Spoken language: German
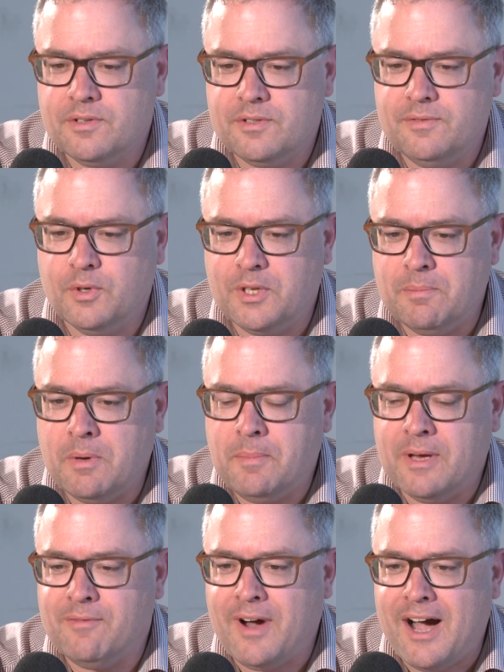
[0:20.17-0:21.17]
Sie wird immer
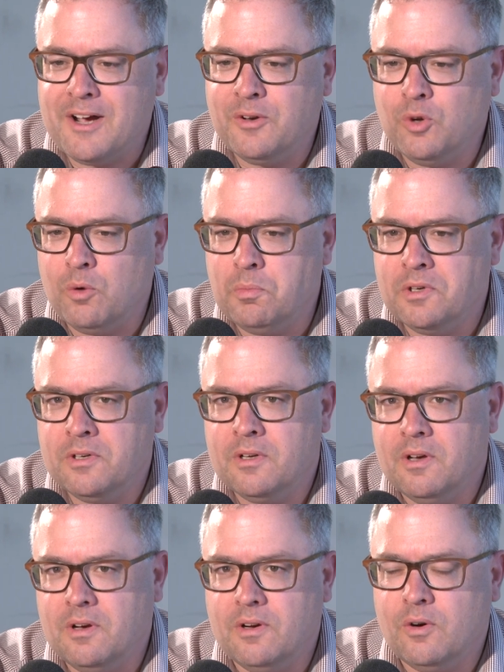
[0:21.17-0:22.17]
mehr wahrgenommen,
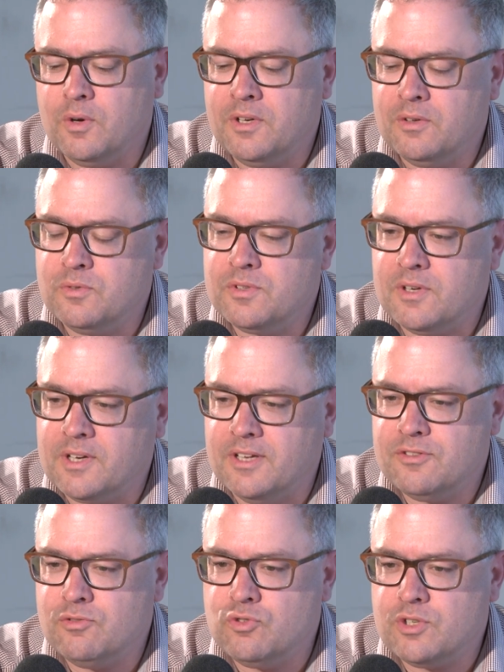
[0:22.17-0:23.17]
auch in unserer
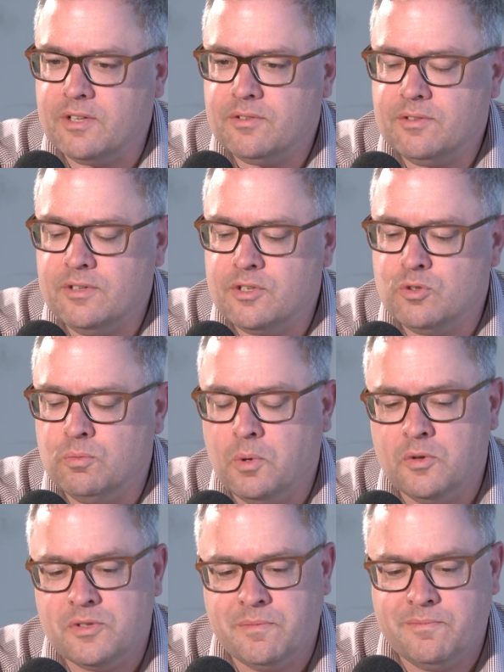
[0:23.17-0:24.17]
ganzen Stadt, nicht nur bei
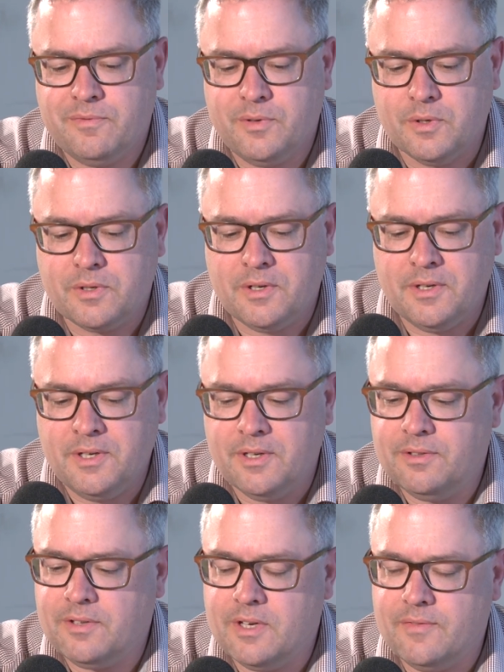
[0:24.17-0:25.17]
uns im Viertel hier
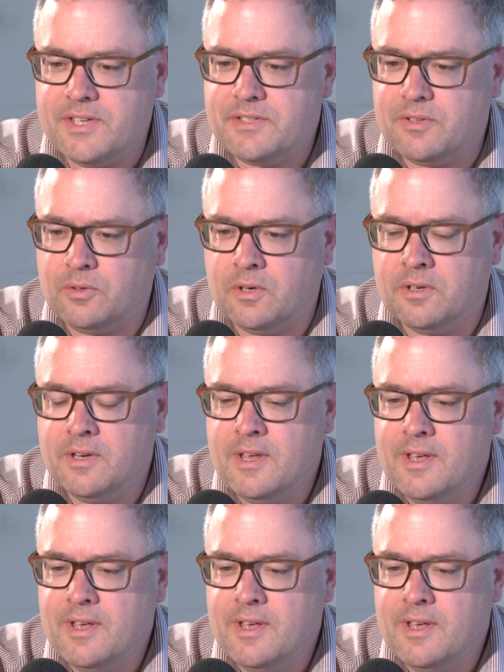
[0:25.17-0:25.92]
in Trier West, sondern